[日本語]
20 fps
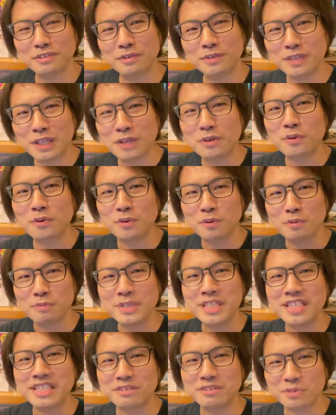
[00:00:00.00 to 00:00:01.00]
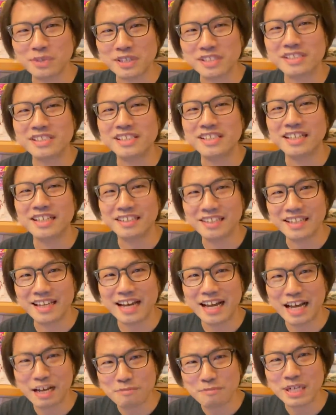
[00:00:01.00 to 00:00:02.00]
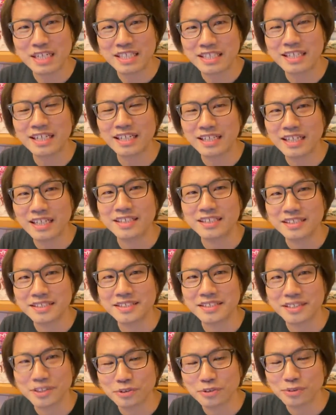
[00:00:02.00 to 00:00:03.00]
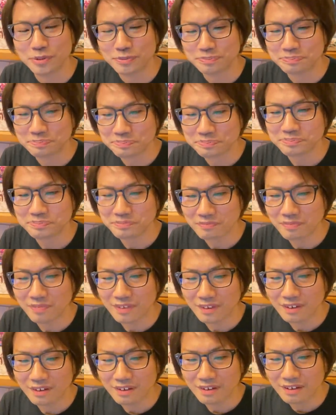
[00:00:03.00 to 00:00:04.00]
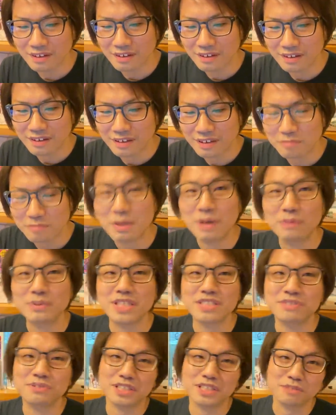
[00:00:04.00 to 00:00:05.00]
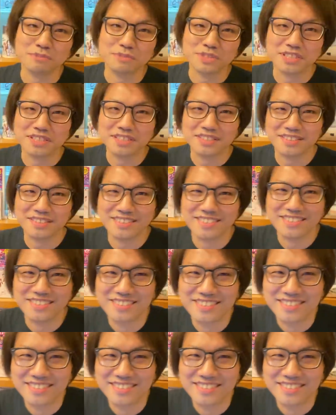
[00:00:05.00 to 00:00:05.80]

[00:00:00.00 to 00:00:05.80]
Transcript: 女の子を見に行くのが好きなんであまり行かないですけど、まあ同じような気持ちです。